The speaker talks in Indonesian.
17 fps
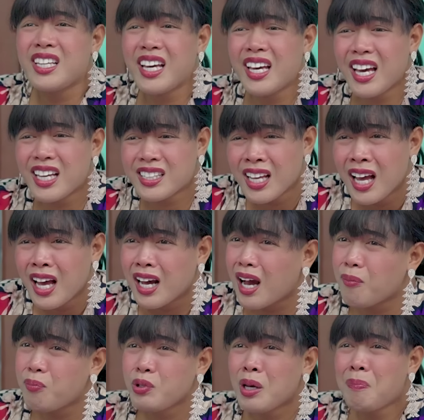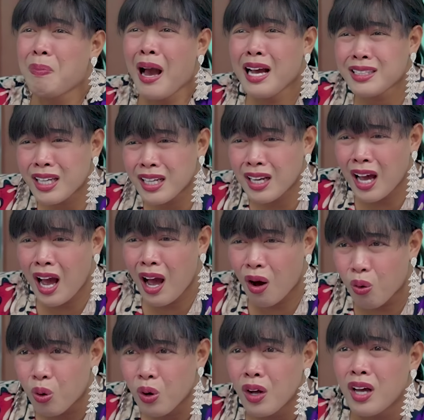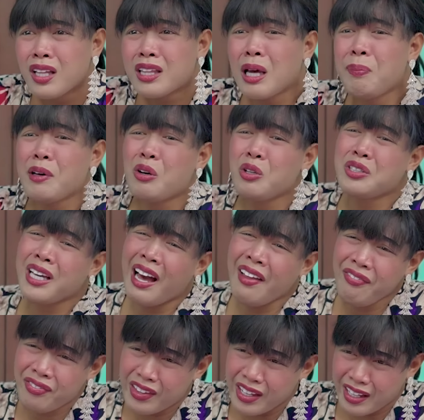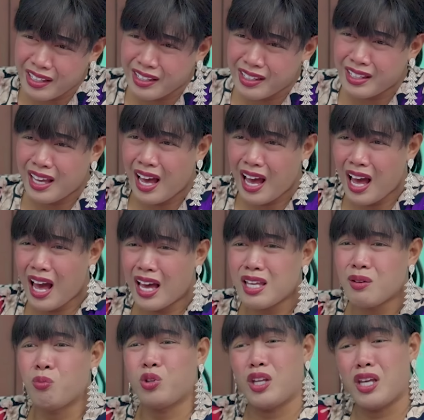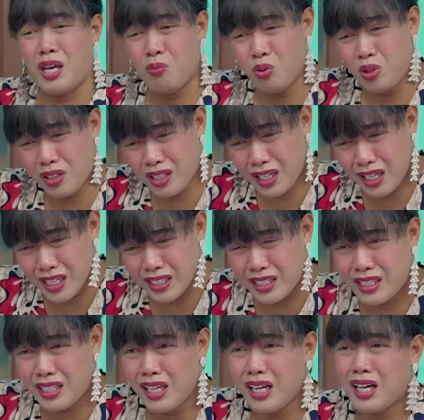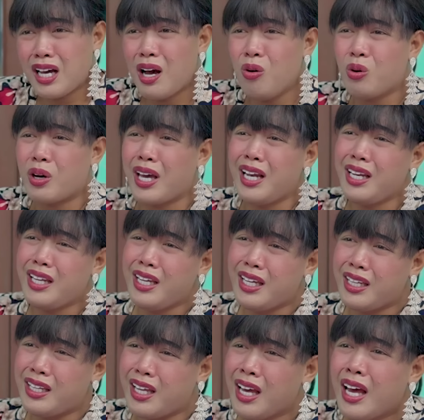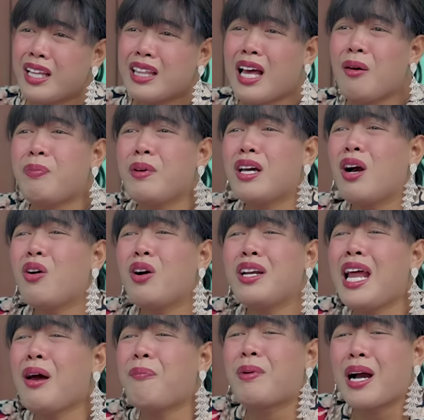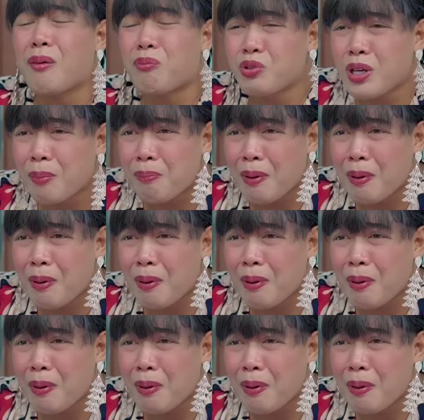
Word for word: eh, jenges nggak punya pacar kau Tapi kau cantiknya Imut-imut kecil kau kayak lidi Tapi kau kenapa nggak punya